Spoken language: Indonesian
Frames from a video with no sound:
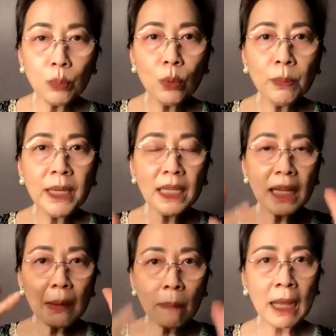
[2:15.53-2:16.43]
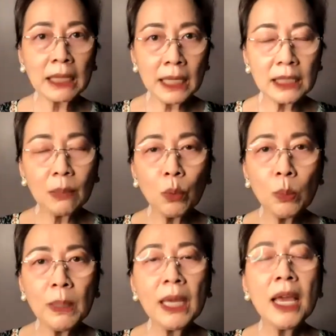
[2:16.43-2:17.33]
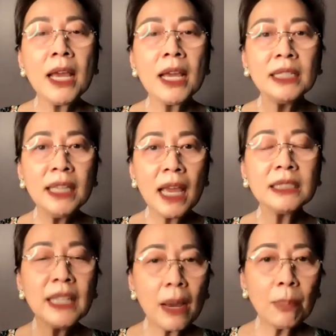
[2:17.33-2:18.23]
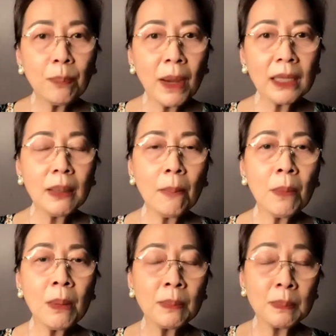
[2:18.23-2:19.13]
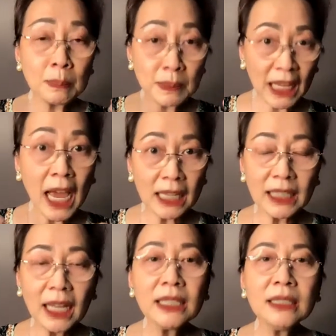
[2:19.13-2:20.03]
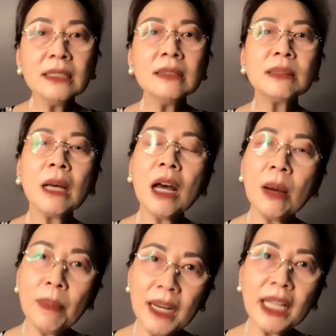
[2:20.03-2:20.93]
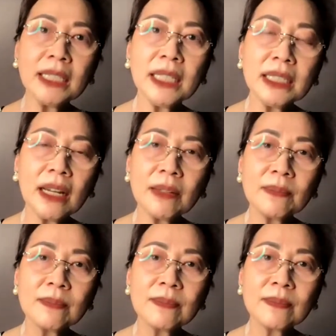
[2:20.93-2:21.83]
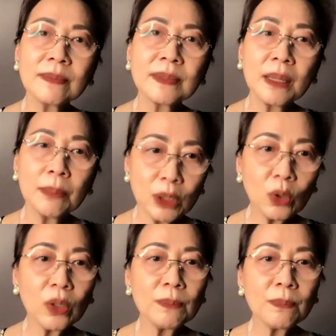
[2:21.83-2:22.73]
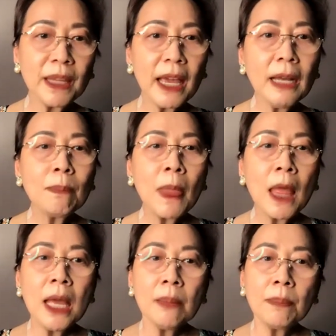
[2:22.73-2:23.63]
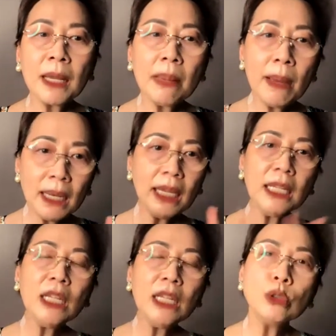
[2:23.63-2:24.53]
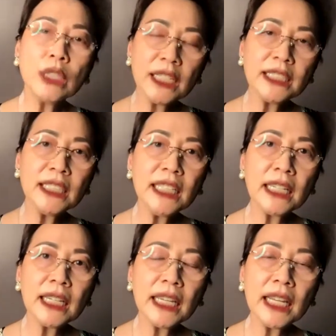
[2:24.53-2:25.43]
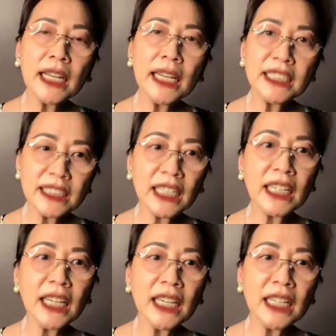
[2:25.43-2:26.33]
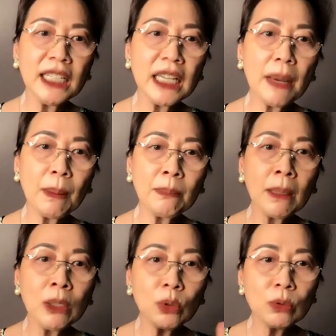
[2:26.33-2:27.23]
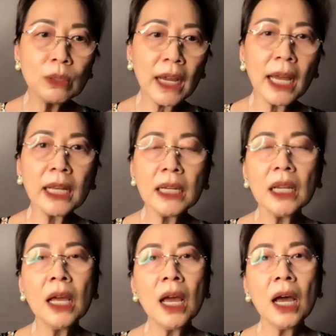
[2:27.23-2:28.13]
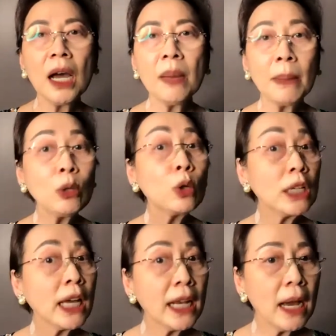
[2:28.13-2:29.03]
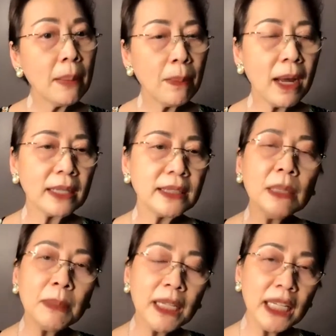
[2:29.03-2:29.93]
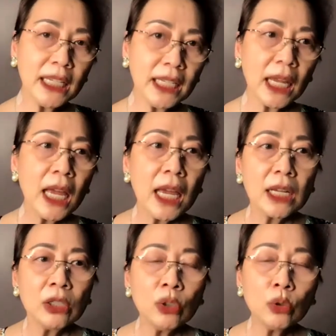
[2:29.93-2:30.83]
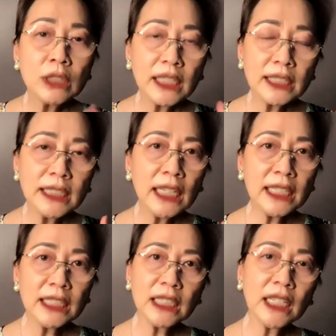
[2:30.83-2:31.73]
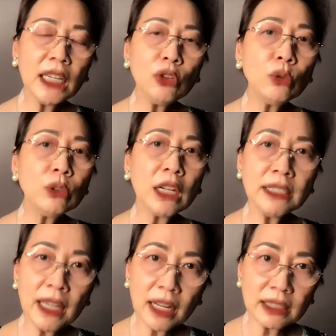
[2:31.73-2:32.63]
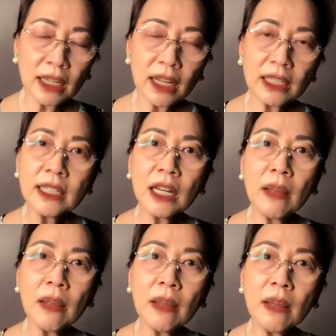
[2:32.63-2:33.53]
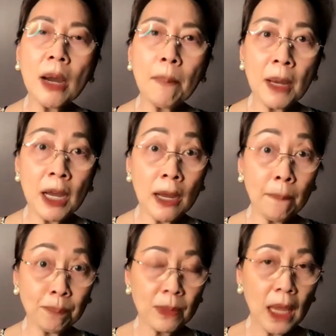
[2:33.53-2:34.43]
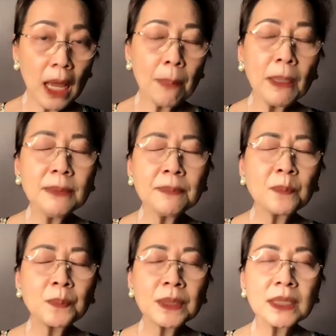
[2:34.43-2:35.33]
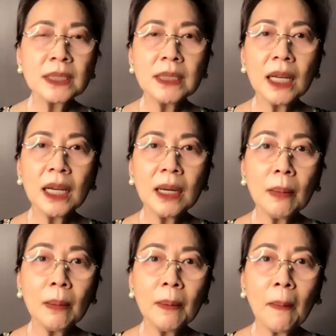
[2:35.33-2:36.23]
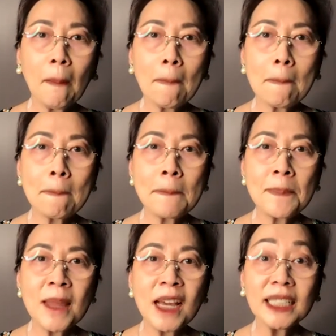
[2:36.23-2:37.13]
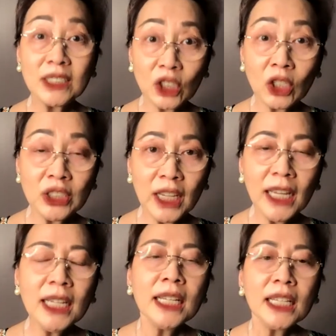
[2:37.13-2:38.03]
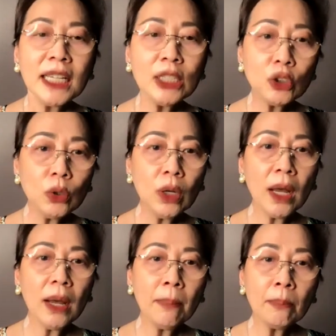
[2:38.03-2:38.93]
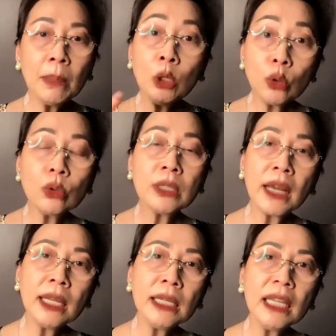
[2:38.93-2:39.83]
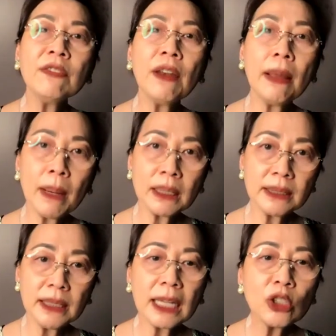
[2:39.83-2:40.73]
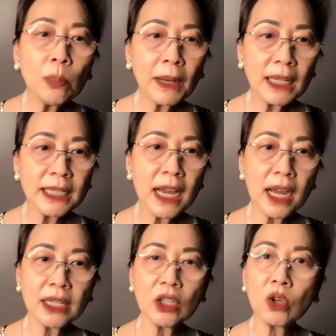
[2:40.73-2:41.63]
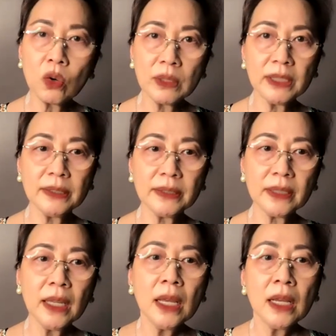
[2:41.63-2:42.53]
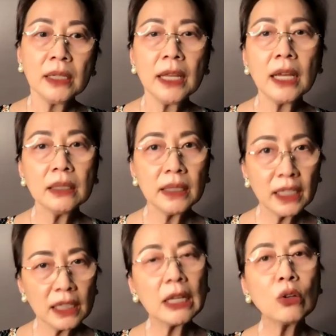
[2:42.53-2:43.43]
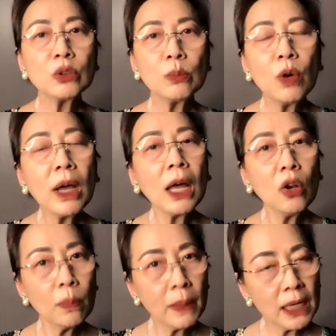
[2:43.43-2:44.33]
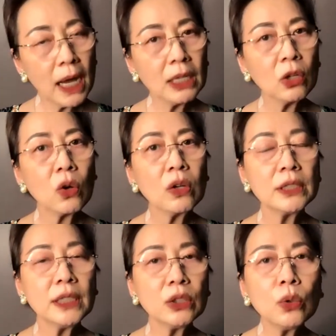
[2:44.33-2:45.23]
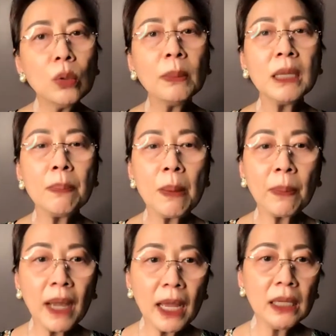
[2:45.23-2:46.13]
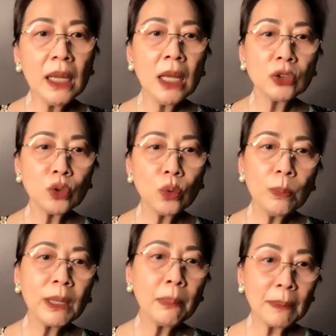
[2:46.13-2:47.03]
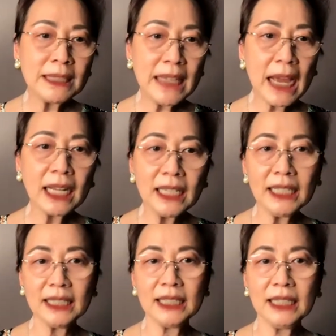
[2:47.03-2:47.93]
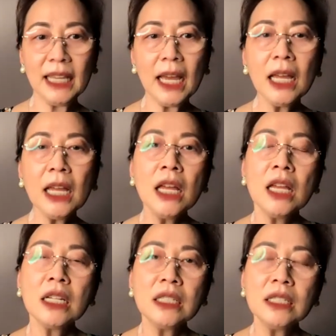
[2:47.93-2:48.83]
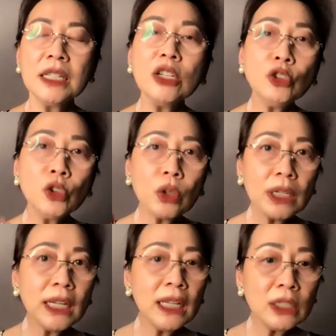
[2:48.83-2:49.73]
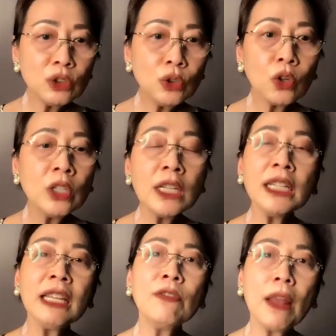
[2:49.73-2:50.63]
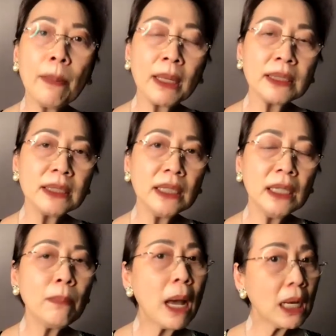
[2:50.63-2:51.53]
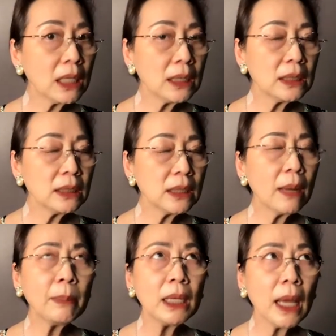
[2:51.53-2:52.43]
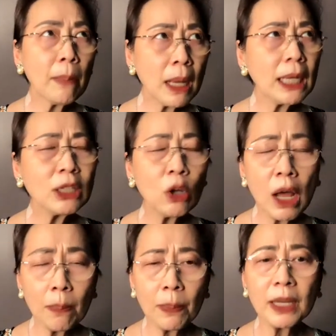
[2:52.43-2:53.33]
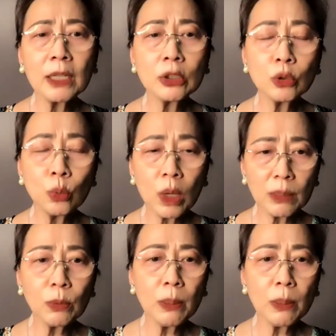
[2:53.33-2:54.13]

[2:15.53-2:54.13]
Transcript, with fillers: bumi dan magnetik bumi yang dapat memsehatkan uh, badan kita. Betul ya. Bagaimana ini nutrisi listrik ini dapat menurunkan menurunkan apa? Jadi begini, nutrisi listrik itu ternyata dalam uh, uh, apa uh, research ya itu um, menurunkan inflamasi atau peradangan kronis. Dan kita tahu semua kalau peradangan kronis itu menyebabkan sumber penyakit ya. Di jurnal jurnal inflamasi Maret, Amin mean Maret atau April 2015 uh,